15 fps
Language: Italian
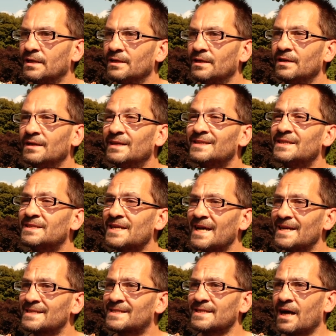
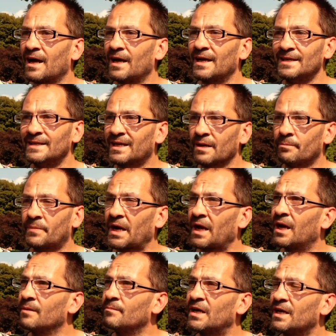l'esigenza è lì che
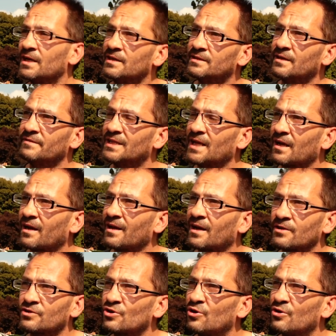preme, gli devi dare
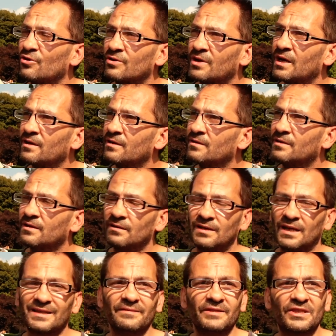ragione,
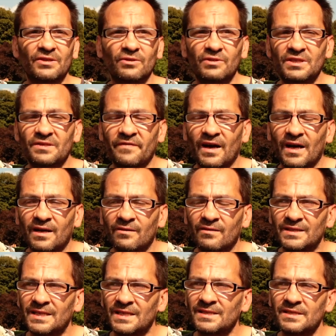la devi soddisfare
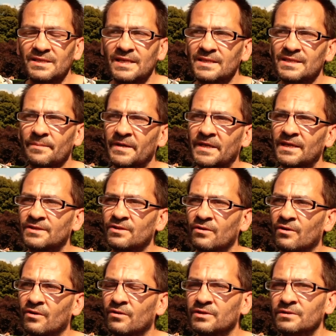questa esigenza, perché
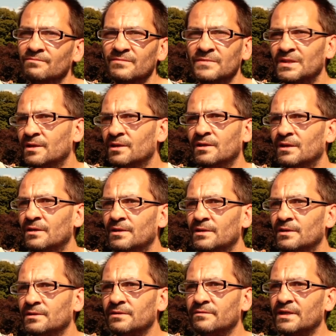sennò
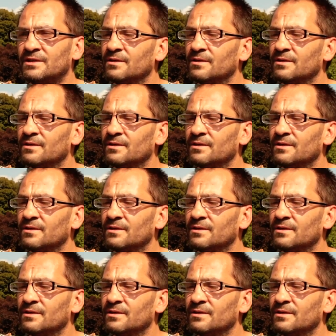diventi